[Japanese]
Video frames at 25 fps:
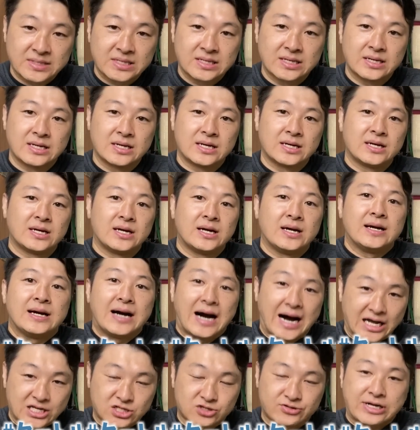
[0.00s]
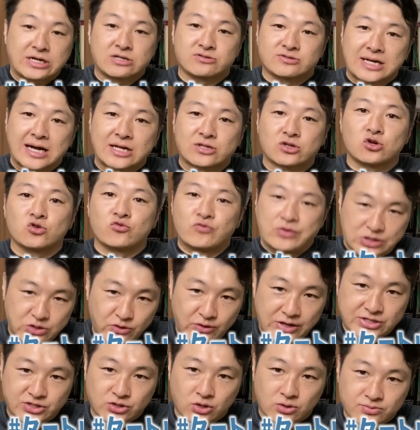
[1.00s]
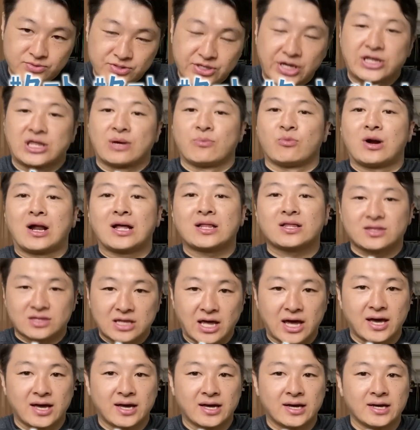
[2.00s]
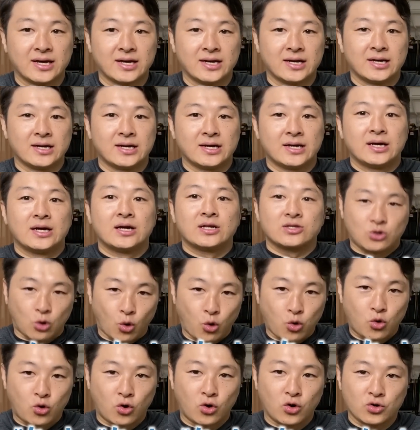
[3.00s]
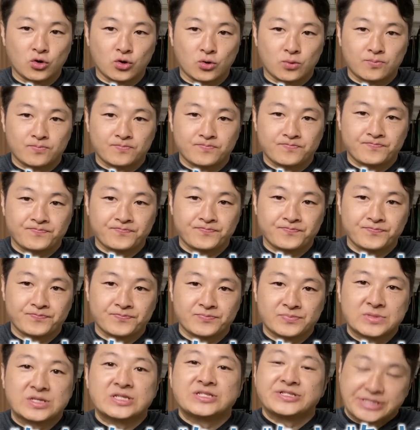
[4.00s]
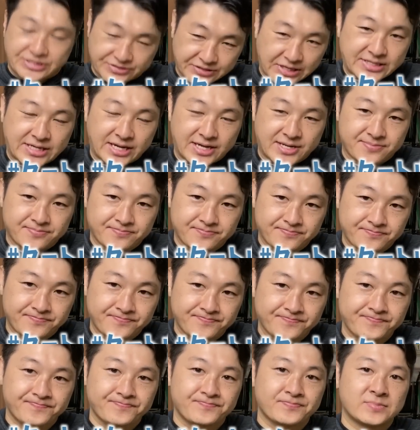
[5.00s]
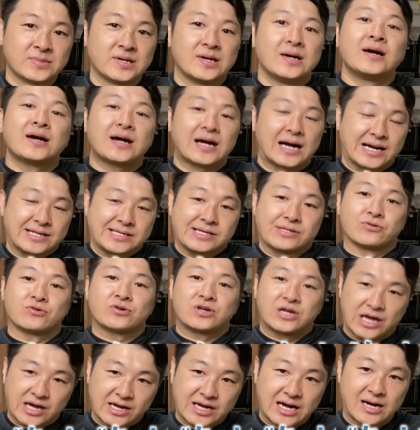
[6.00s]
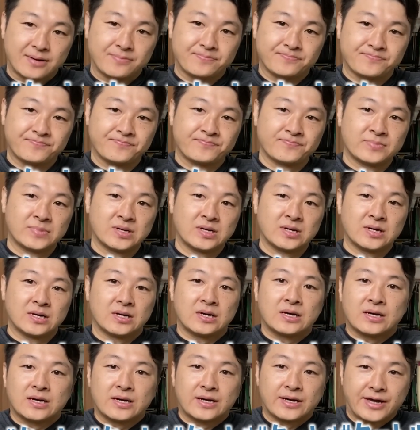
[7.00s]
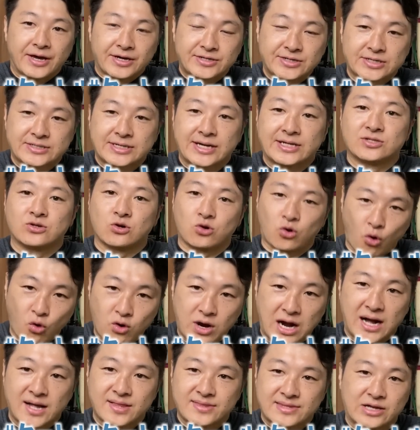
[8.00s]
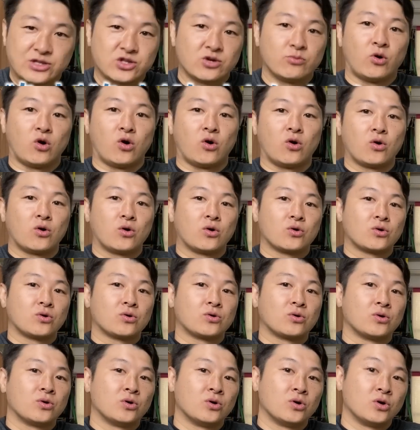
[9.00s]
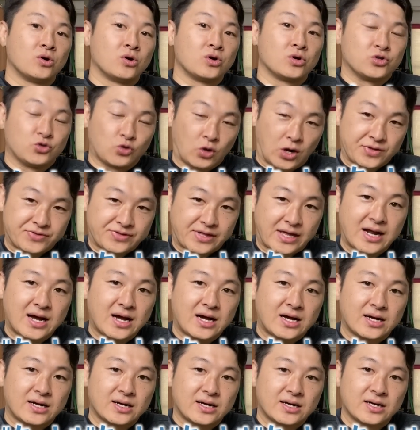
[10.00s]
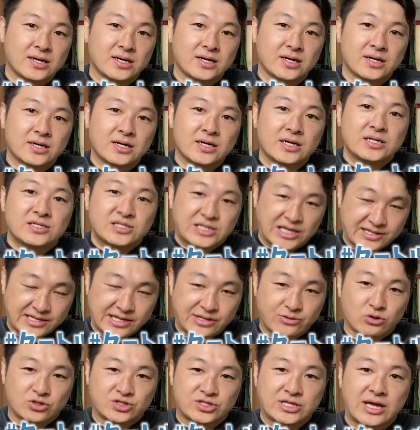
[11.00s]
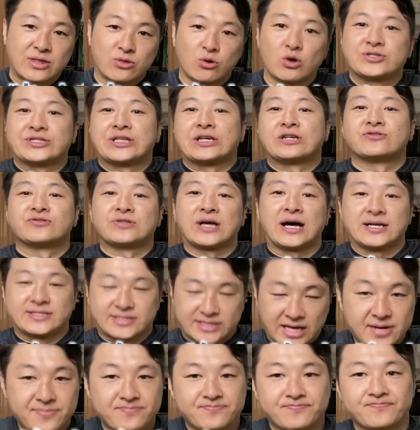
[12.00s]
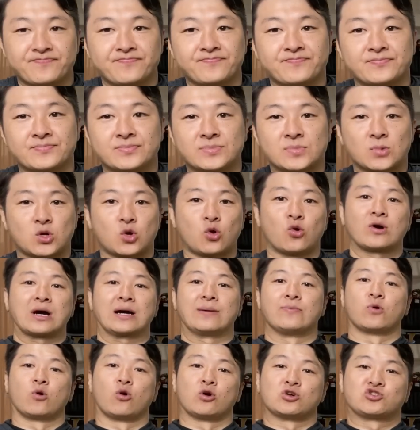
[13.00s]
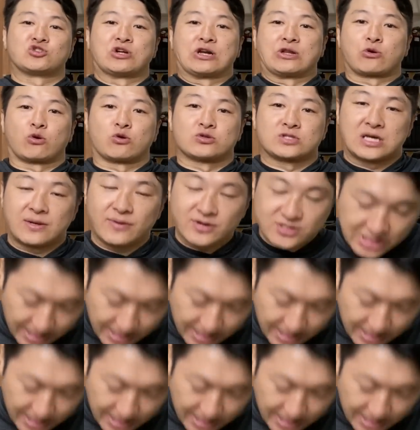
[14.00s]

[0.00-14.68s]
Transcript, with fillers: 「ハッシュタグタートルフィットネス」とつけてもらって投稿してください体の経過エクササイズの効果などもよかったら宣伝として載せてください今回もご視聴ありがとうございまし